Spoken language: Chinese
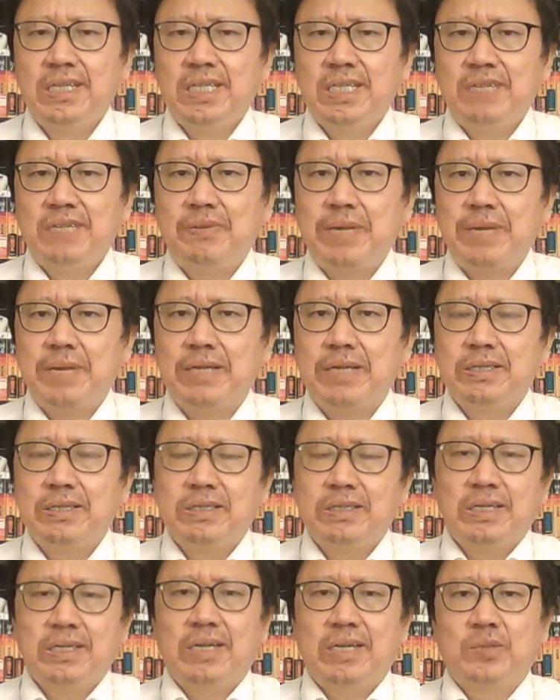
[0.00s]
一方面
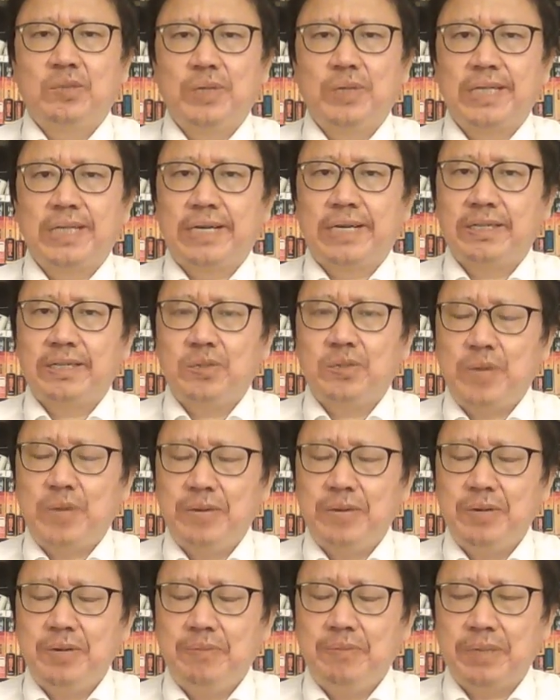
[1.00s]
啊，对他的
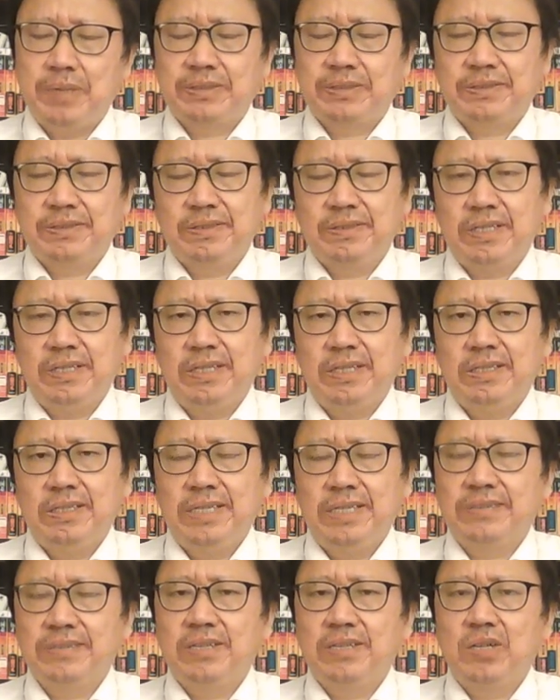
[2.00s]
选举表示质疑，
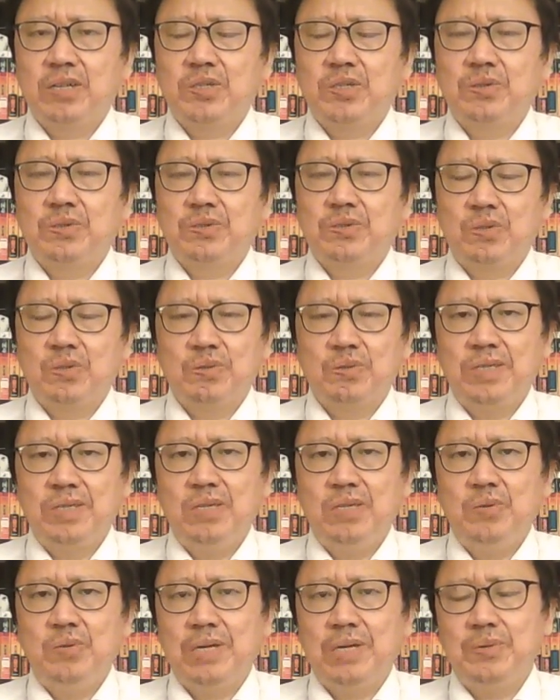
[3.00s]
也是要求重
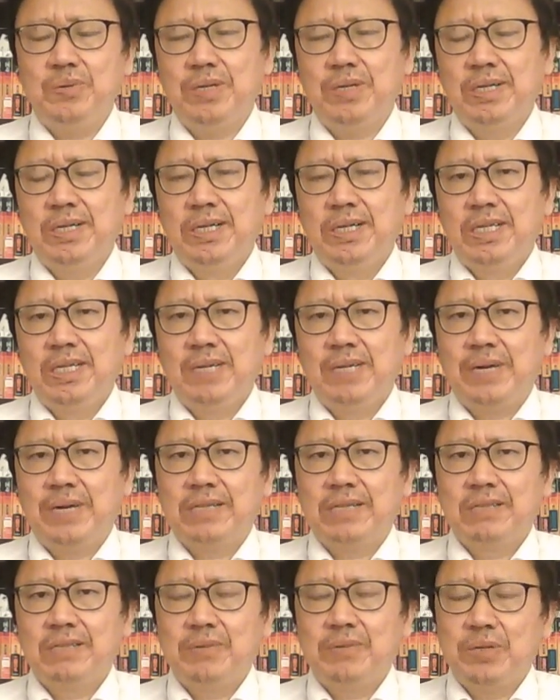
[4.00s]
新选举；另外呢，
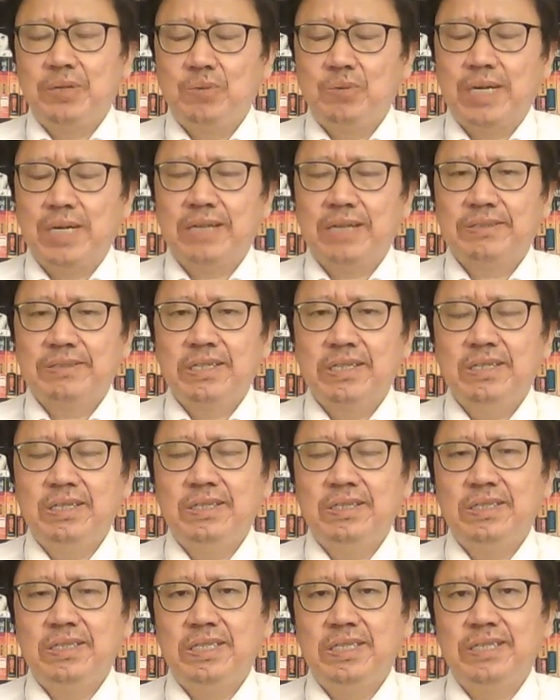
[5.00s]
认为卢卡申
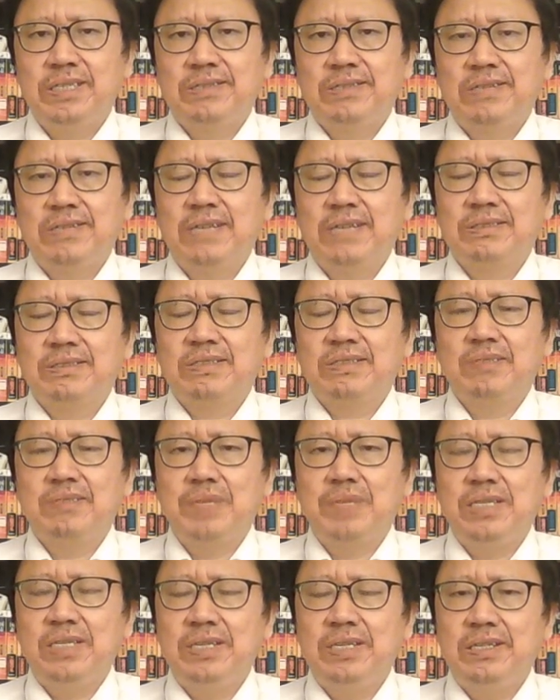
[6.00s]
科已经丧失
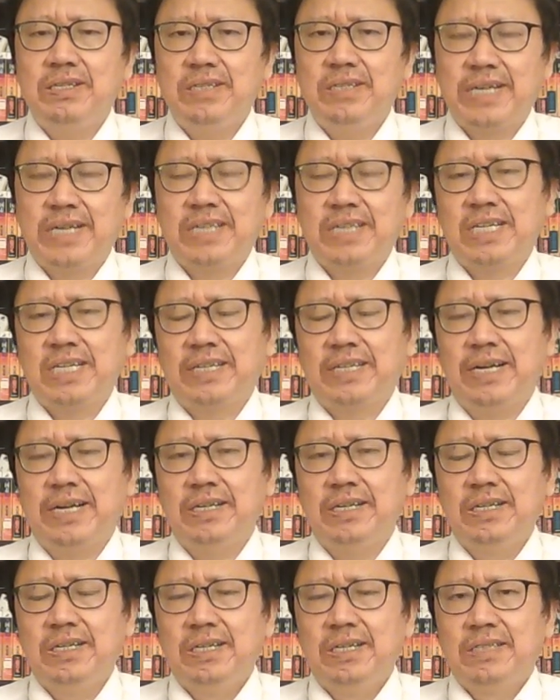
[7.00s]
民心，应该下台。
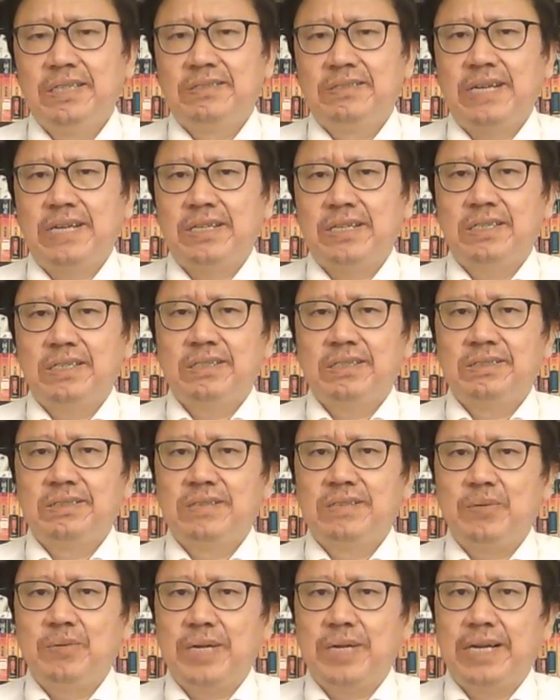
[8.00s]
再一个
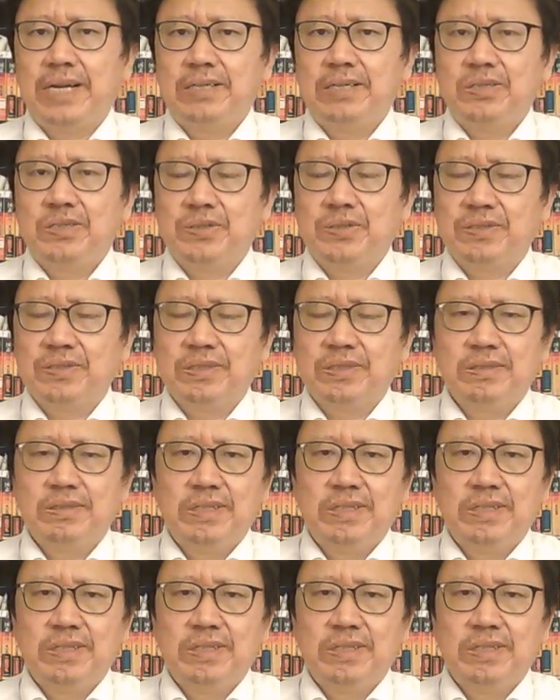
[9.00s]
认为呢，就是